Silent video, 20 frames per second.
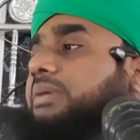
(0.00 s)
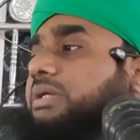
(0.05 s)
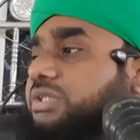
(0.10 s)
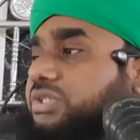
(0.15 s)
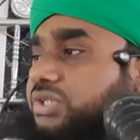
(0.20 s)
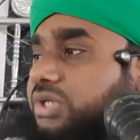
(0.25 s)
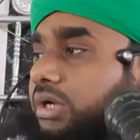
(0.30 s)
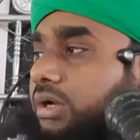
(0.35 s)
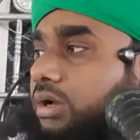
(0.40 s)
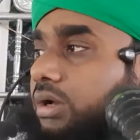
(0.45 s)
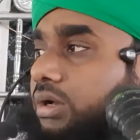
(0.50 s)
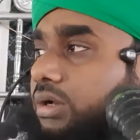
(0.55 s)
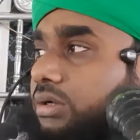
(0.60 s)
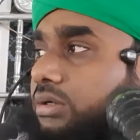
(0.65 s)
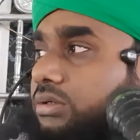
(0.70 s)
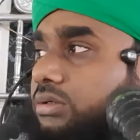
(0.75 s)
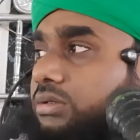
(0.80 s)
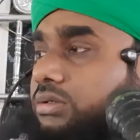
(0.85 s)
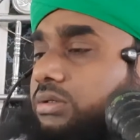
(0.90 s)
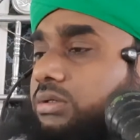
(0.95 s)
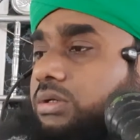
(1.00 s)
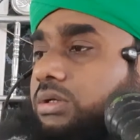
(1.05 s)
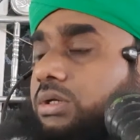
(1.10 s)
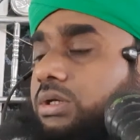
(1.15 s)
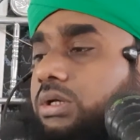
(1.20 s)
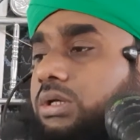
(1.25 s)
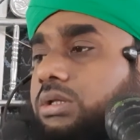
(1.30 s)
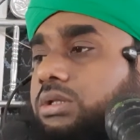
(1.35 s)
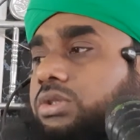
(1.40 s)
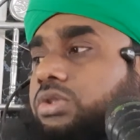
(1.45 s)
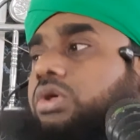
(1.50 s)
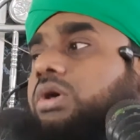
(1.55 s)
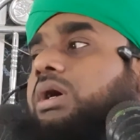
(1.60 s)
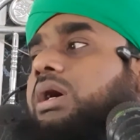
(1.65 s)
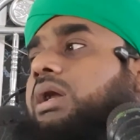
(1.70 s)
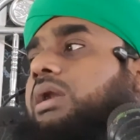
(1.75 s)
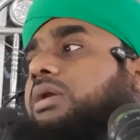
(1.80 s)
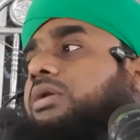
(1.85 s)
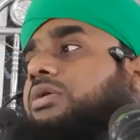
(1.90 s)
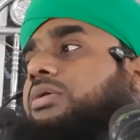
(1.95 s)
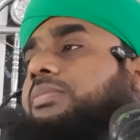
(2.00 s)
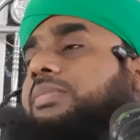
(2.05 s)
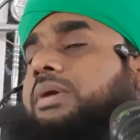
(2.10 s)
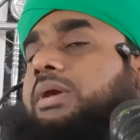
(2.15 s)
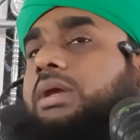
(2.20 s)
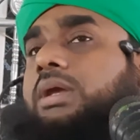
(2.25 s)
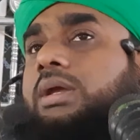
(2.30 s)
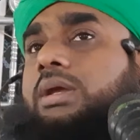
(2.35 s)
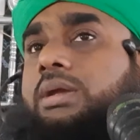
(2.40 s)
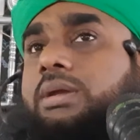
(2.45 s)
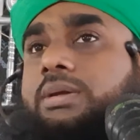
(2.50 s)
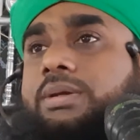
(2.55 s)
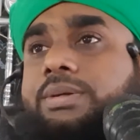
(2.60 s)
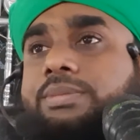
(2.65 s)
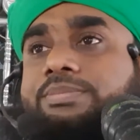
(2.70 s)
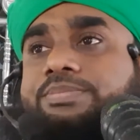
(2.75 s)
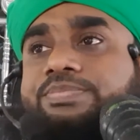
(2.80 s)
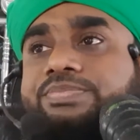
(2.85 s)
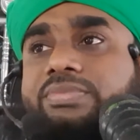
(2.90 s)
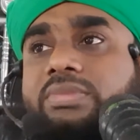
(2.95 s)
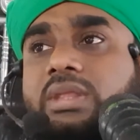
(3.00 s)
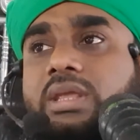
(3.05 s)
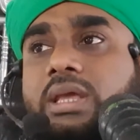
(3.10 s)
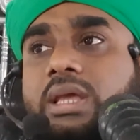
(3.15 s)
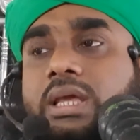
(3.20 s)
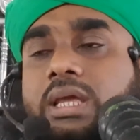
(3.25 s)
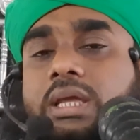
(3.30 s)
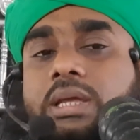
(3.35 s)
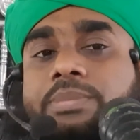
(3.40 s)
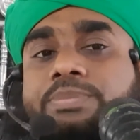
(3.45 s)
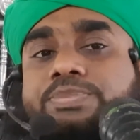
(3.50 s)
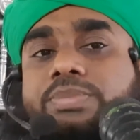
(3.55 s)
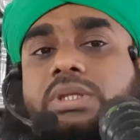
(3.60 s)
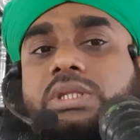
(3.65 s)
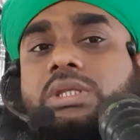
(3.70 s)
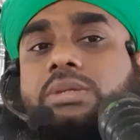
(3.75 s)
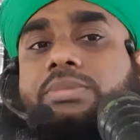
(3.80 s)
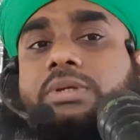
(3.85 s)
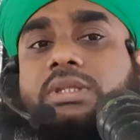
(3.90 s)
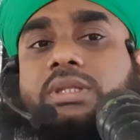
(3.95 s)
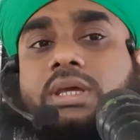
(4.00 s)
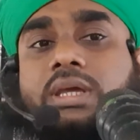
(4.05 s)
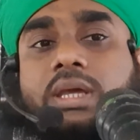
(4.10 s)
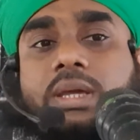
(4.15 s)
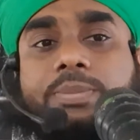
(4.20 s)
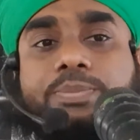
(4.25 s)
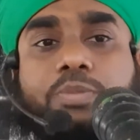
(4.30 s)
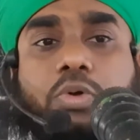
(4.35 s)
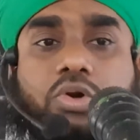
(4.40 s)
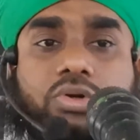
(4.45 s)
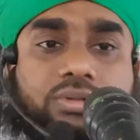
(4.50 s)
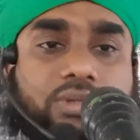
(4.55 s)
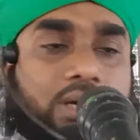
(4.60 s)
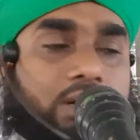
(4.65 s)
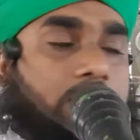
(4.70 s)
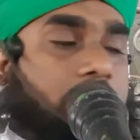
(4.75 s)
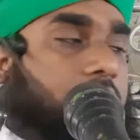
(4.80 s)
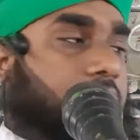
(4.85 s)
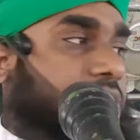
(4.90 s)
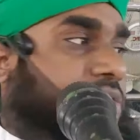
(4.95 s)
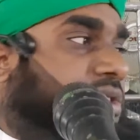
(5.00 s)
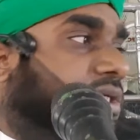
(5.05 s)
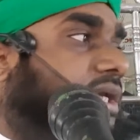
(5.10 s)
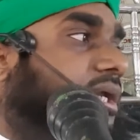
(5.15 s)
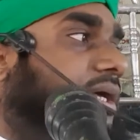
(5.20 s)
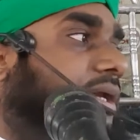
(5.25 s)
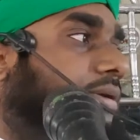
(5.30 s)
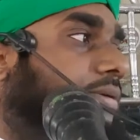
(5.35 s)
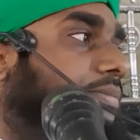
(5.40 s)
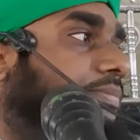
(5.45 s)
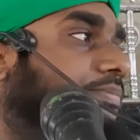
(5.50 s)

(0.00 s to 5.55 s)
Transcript: বাদশাহ দয়াল নবী এই পৃথিবী থেকে পর্দা করেছিলেন